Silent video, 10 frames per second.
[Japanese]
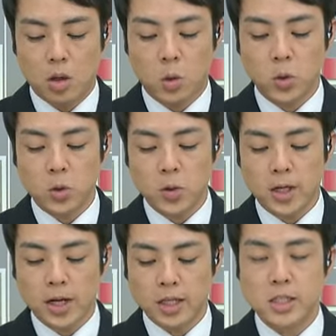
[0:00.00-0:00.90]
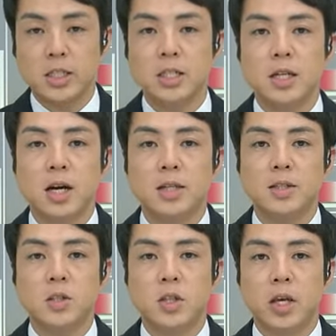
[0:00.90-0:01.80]
おとといから地震が相
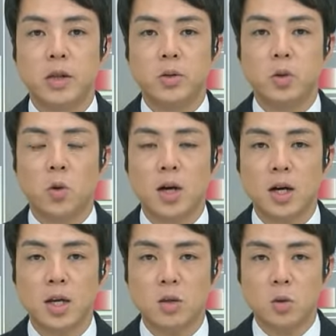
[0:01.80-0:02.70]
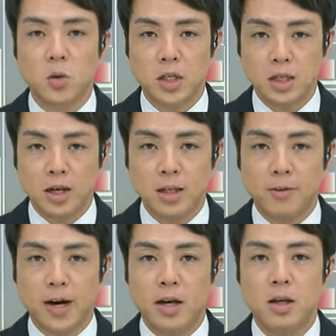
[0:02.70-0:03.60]
次いでいるトカラ列島近海で
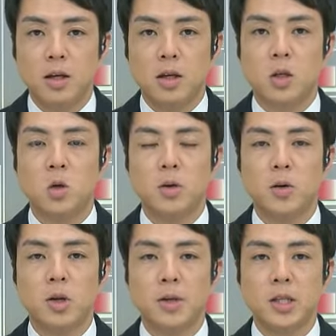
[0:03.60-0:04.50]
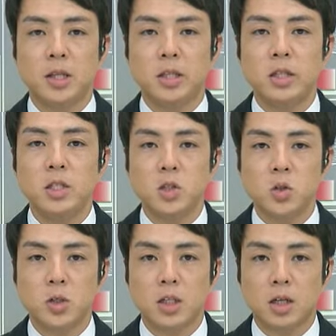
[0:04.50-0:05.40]
は、今日はこれまでにに
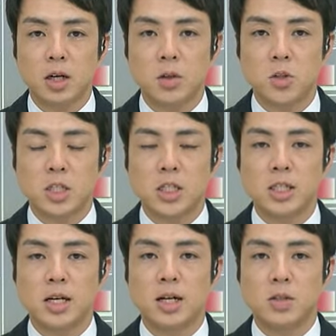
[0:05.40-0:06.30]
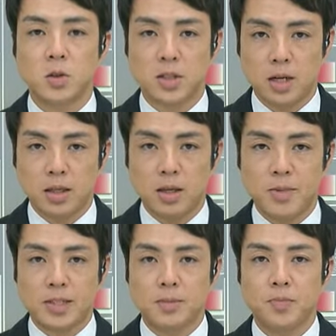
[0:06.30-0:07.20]
じゅういっかいの地震が観測されてい
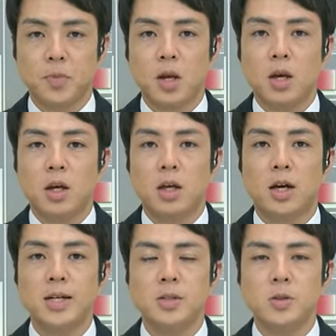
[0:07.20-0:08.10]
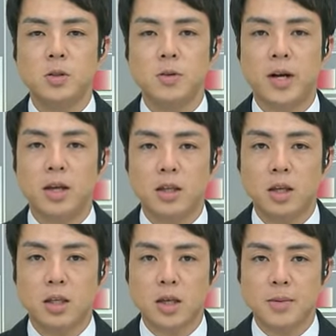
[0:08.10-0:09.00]
ます。回数は減っ
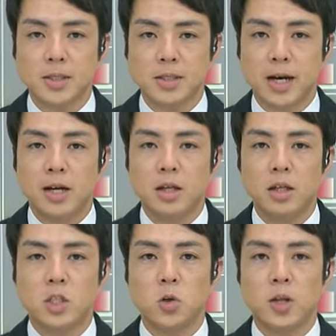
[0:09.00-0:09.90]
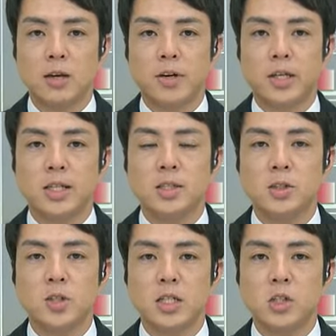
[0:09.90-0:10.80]
てきていますが、気象台は引き
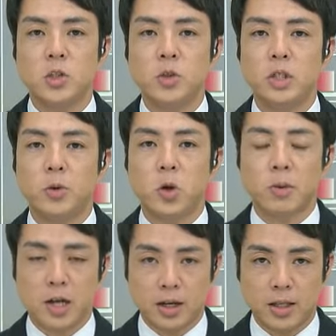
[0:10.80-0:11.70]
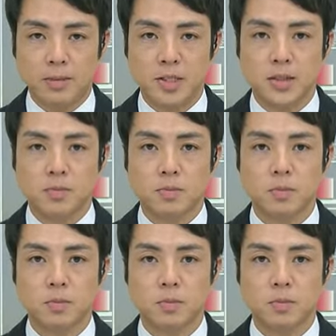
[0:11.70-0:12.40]
続き注意を呼びかけています。